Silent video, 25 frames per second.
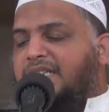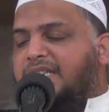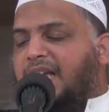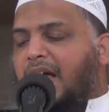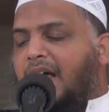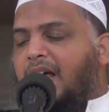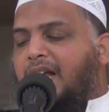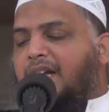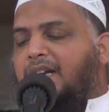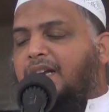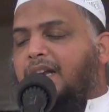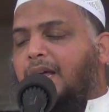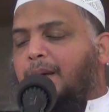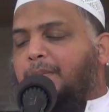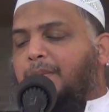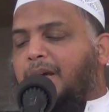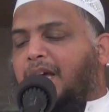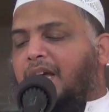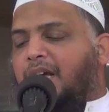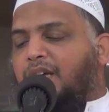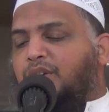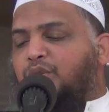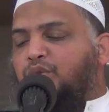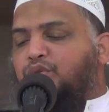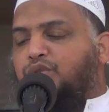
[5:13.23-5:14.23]
ஜஹன்னம
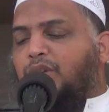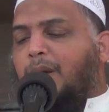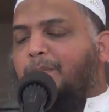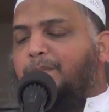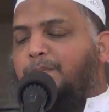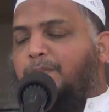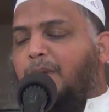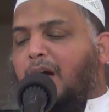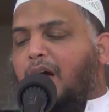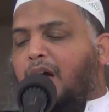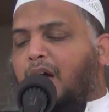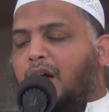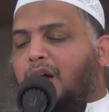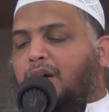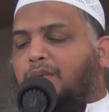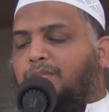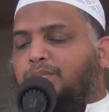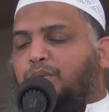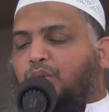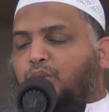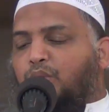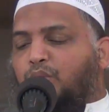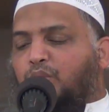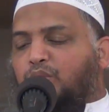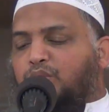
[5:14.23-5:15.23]
யுசம்மா
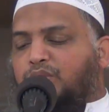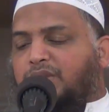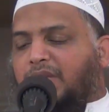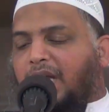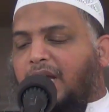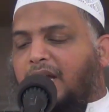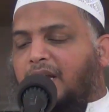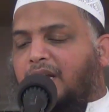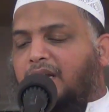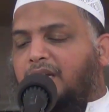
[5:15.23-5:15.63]
பூலுச